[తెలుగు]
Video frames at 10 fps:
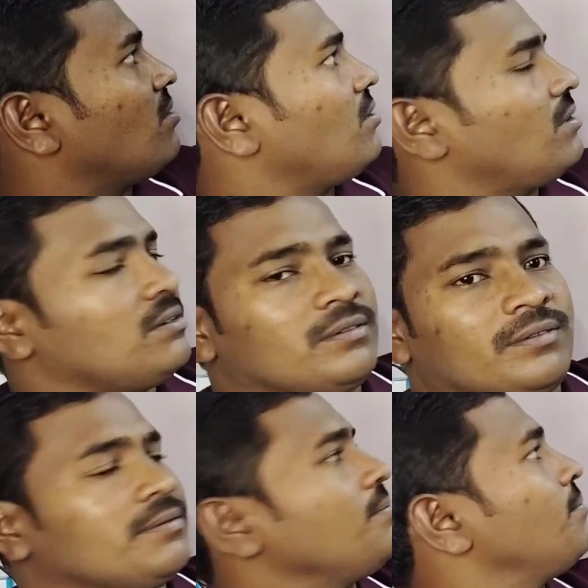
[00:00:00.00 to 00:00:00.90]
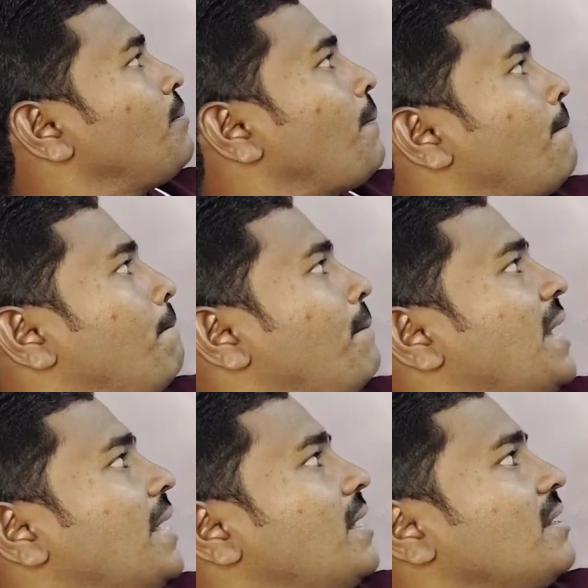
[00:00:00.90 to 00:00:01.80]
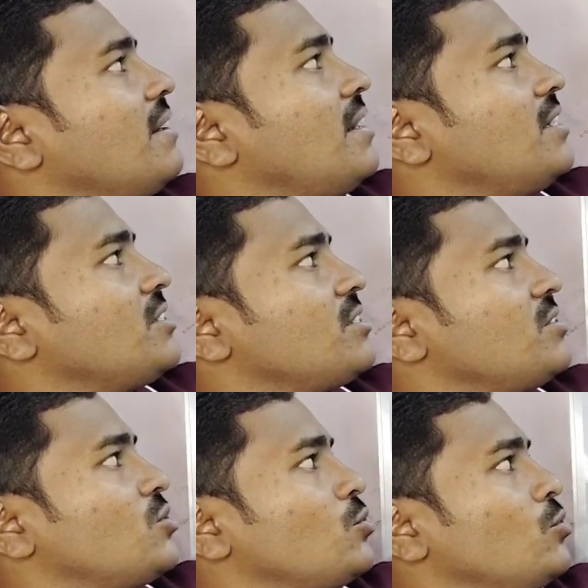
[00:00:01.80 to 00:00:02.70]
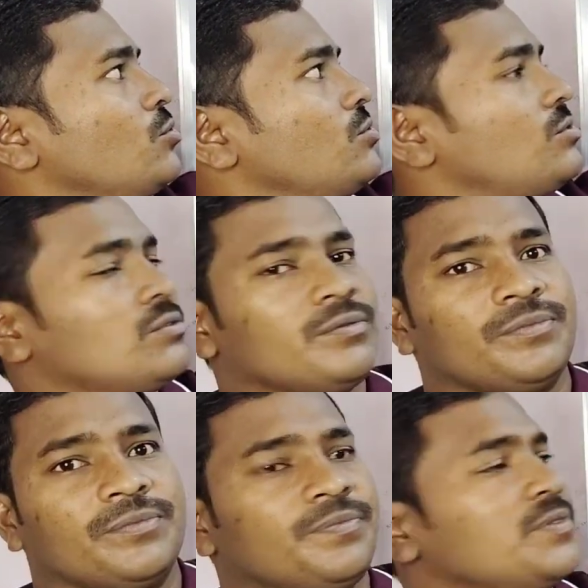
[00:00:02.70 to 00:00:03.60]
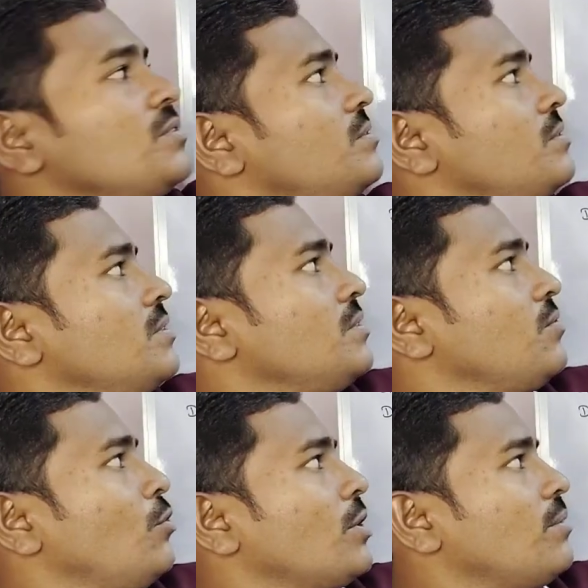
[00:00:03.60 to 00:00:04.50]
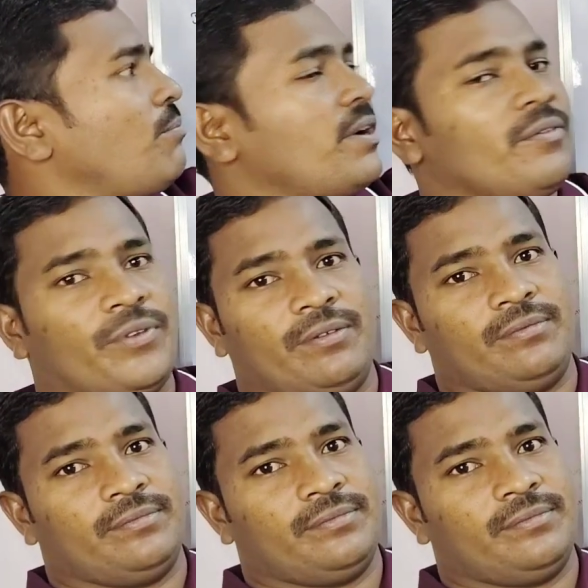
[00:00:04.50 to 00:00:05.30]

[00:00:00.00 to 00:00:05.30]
rod. Barrel gradation shows 14.5.